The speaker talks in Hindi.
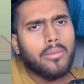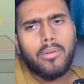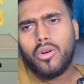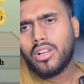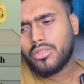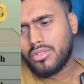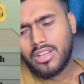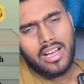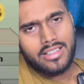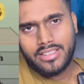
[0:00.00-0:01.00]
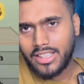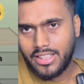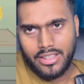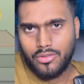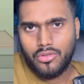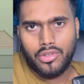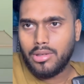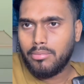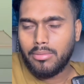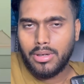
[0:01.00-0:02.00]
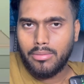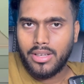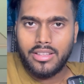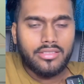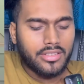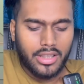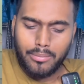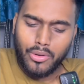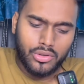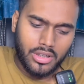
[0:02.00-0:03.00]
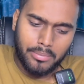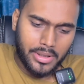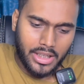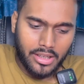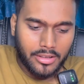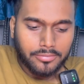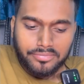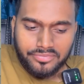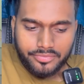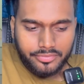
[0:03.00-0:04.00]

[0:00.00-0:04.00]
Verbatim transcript: बॉलर कोई खास है नहीं दोनों टीम में मेरे भाई ठीक है बहुत रन पिटा रहे हैं